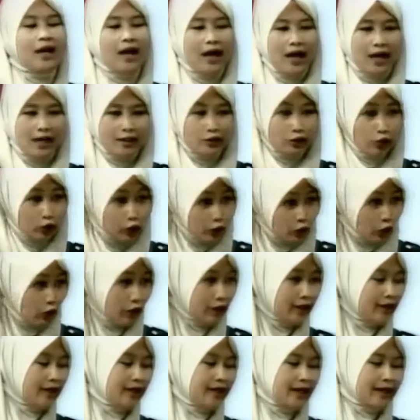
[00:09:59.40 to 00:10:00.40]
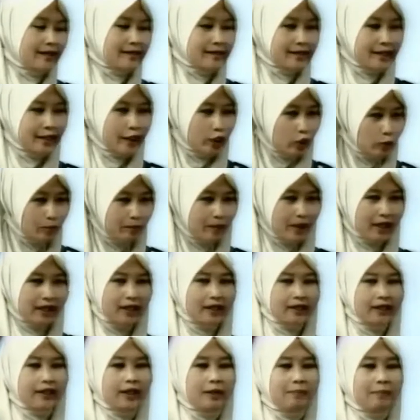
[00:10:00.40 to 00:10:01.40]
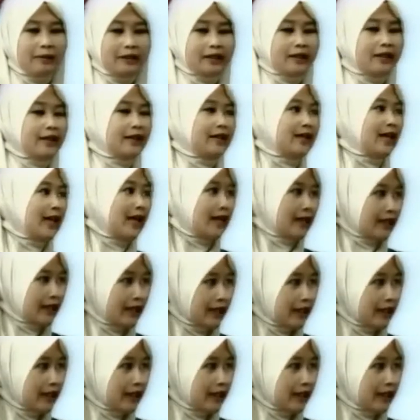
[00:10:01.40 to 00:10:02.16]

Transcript: Uh, contohnya ya sirup yang kita dapatkan dari